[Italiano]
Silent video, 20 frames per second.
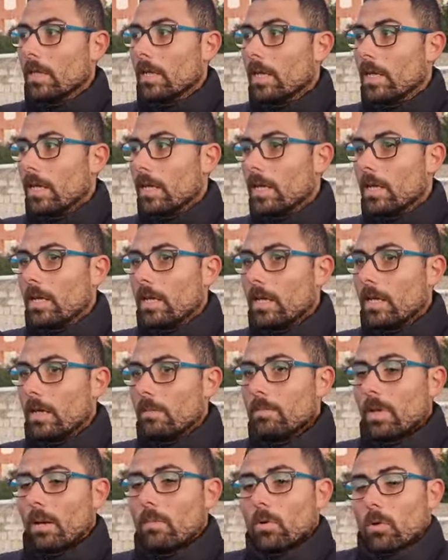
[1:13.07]
Eh,
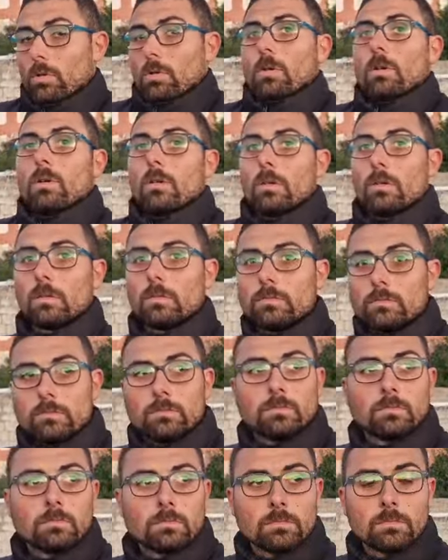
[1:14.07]
abbiamo
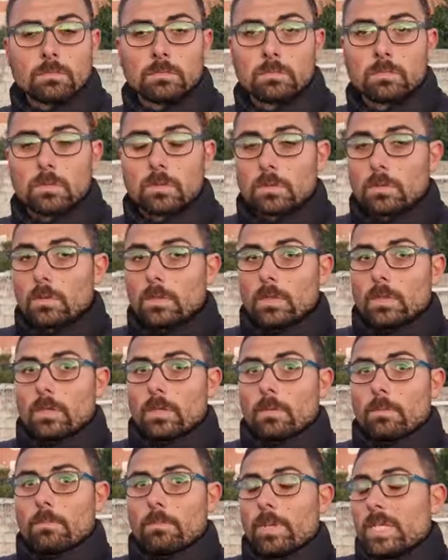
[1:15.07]

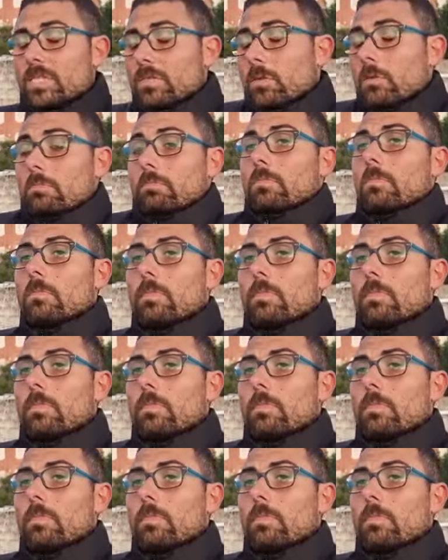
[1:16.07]
penso